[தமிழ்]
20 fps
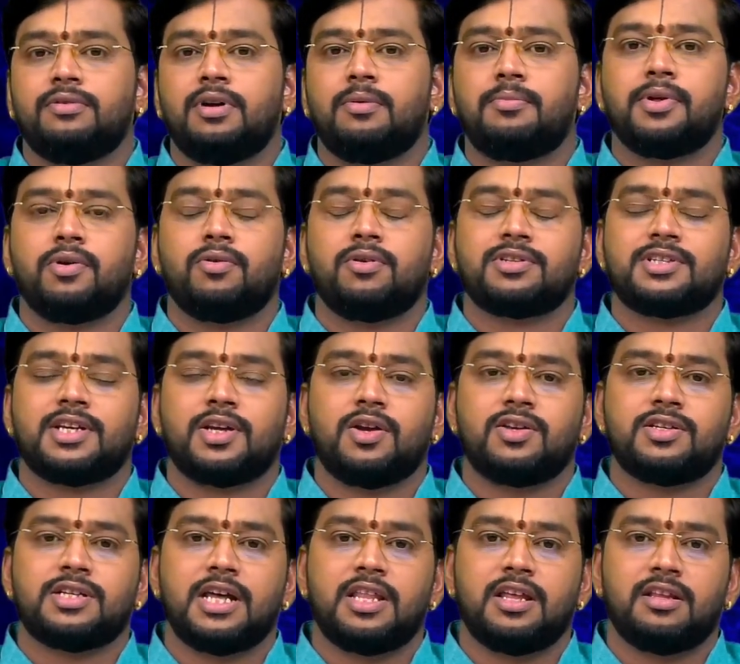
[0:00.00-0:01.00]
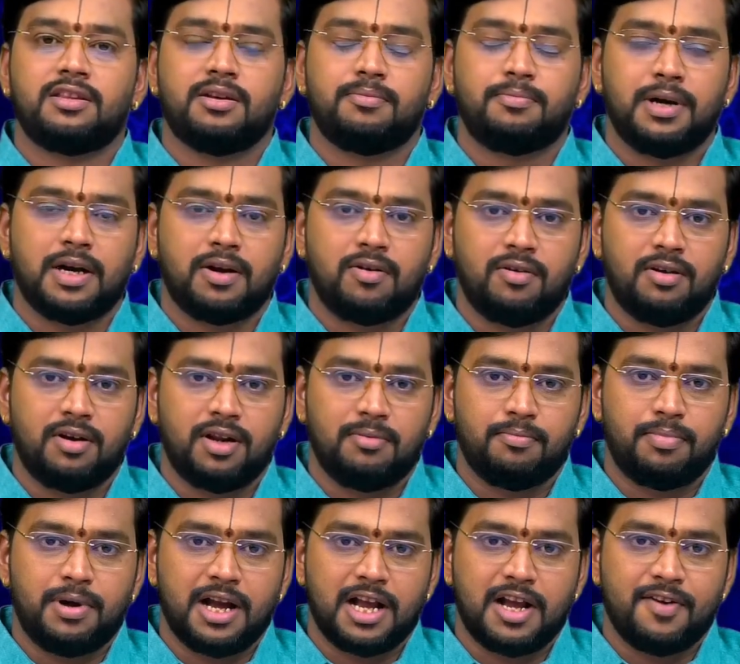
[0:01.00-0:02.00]
அப்படி உங்கள் சுய ஜாதகத்தை பார்க்கணுன்னா
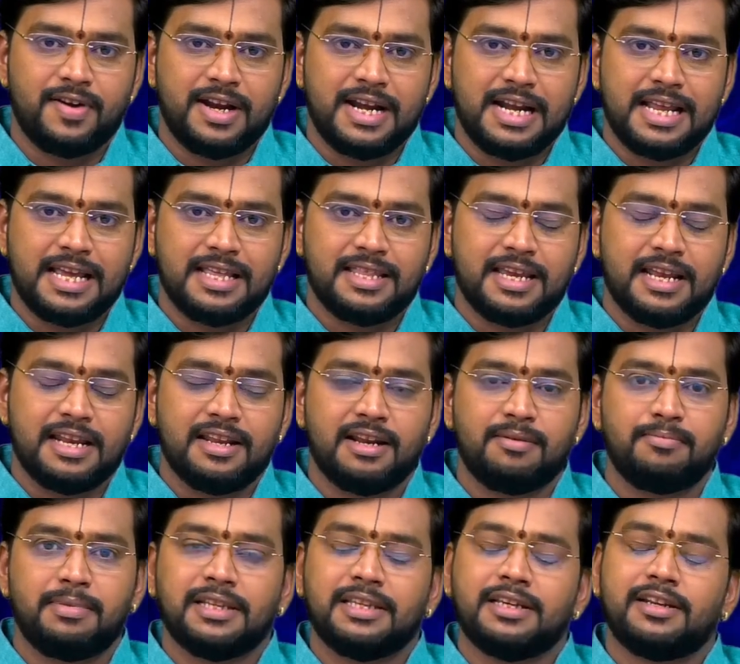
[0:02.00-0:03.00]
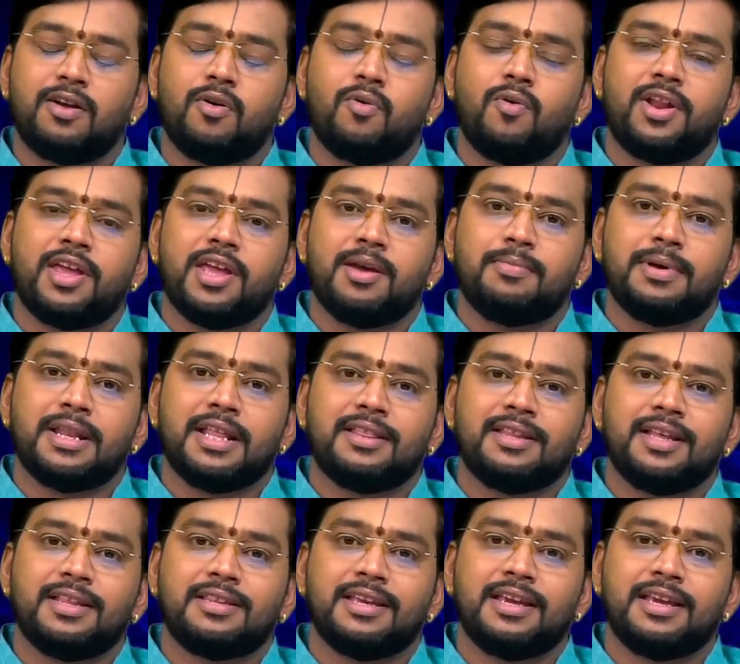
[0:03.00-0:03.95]
பார்க்க வேண்டியது என்னன்னு பார்த்தீங்கன்னா உங்களுடைய பிறந்த